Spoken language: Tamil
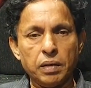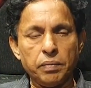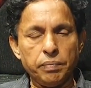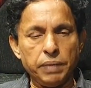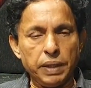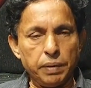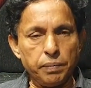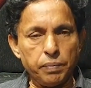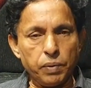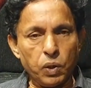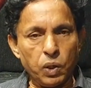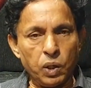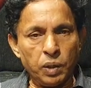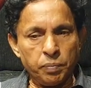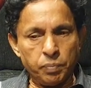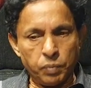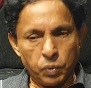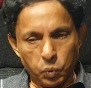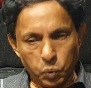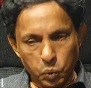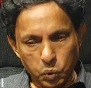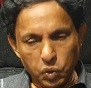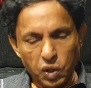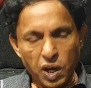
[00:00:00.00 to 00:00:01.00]
மென்மேலும்
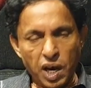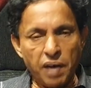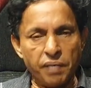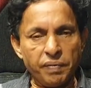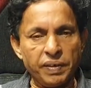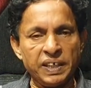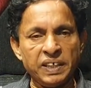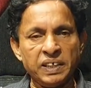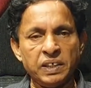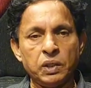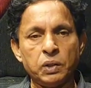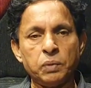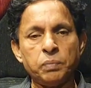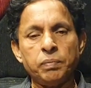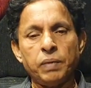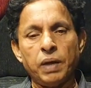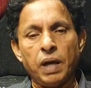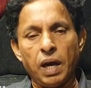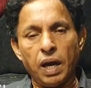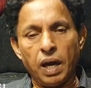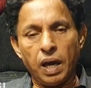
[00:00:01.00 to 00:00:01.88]
உருவாக வேண்டும்